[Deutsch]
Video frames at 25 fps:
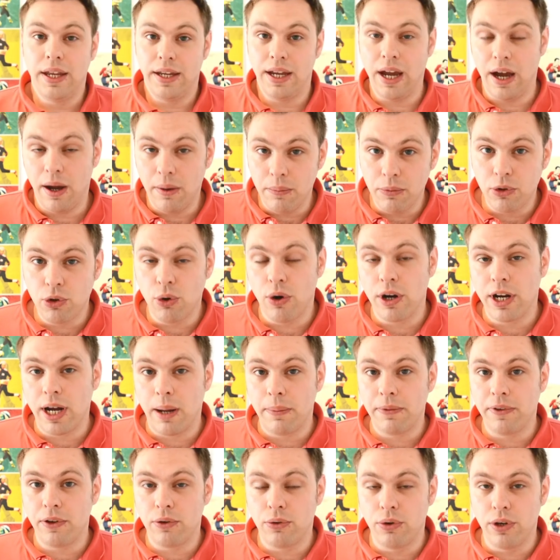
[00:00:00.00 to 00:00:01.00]
Ja, im Tor
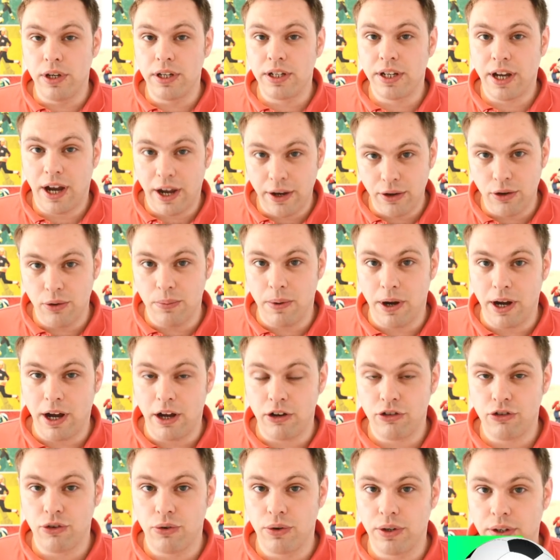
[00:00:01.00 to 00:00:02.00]
gab es natürlich keine
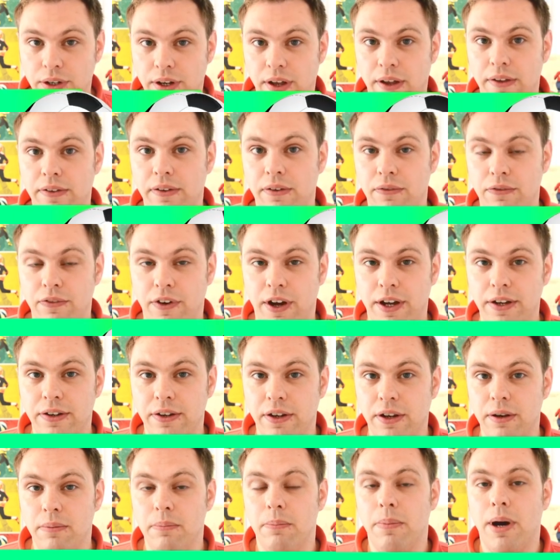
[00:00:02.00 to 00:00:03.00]
Überraschung. Da sind
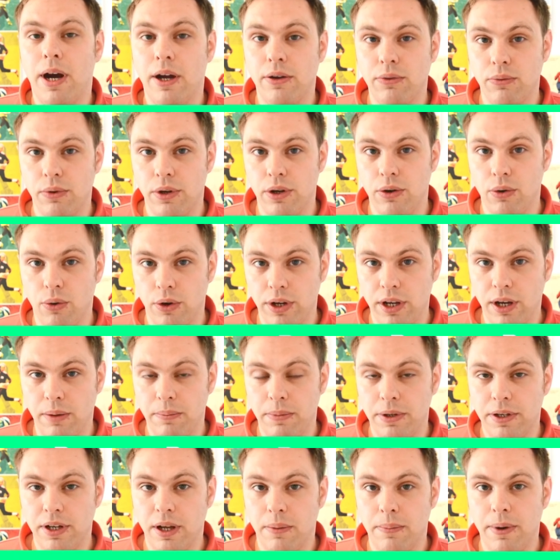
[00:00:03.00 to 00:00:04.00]
weiterhin Manuel Neuer
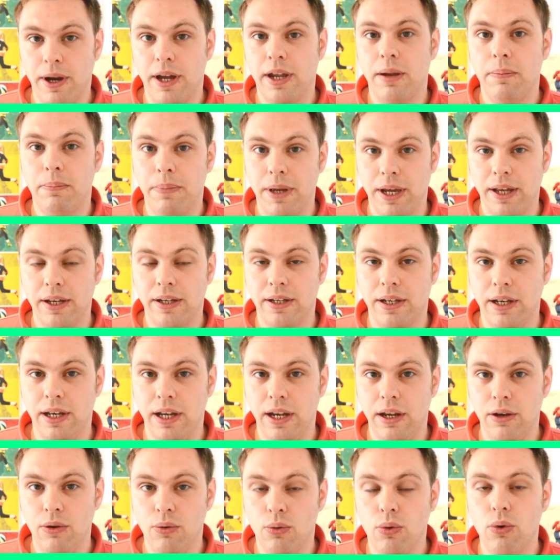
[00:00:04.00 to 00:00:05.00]
mit dabei, Bernd
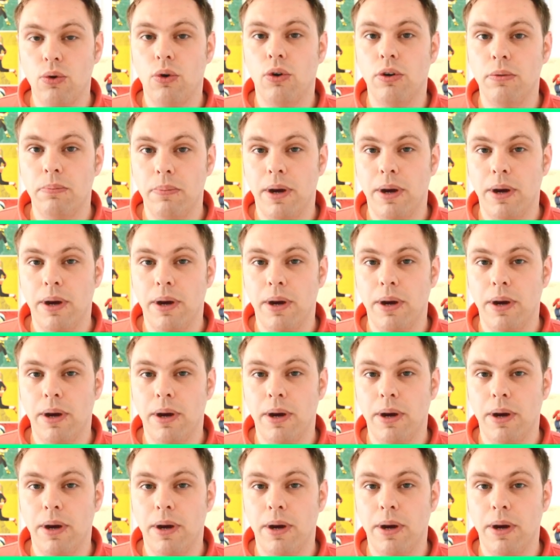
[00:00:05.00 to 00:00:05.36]
Leno und